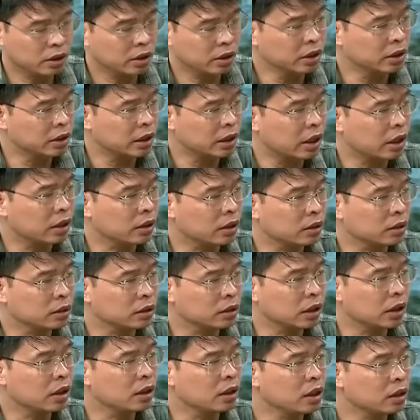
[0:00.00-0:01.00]
trạng
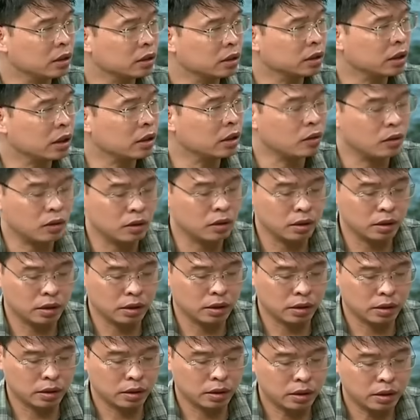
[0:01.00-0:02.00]
sạt lở đất sẽ còn
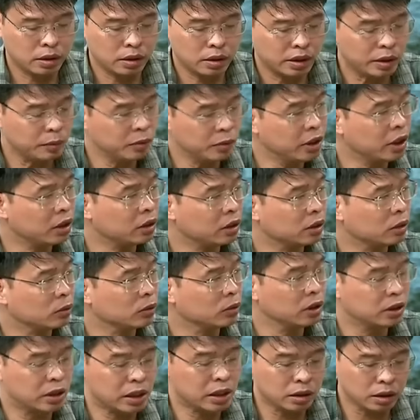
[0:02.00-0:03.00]
tiếp diễn trong
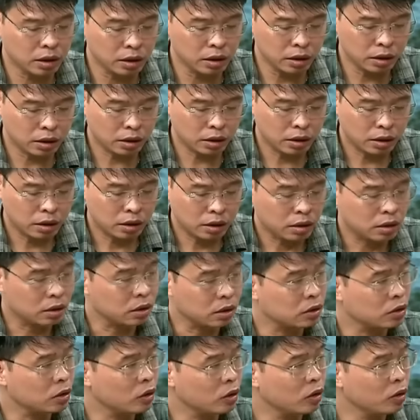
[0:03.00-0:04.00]
thời gian tới
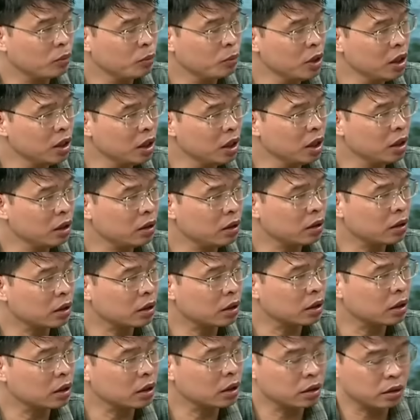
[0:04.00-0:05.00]
do mưa lớn
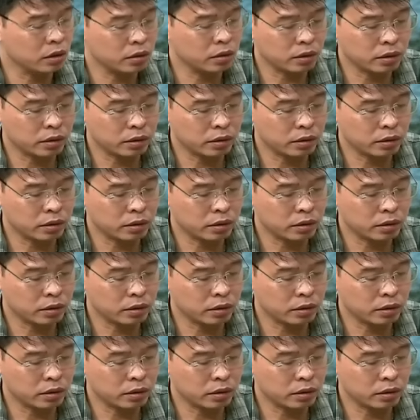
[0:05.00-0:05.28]
à,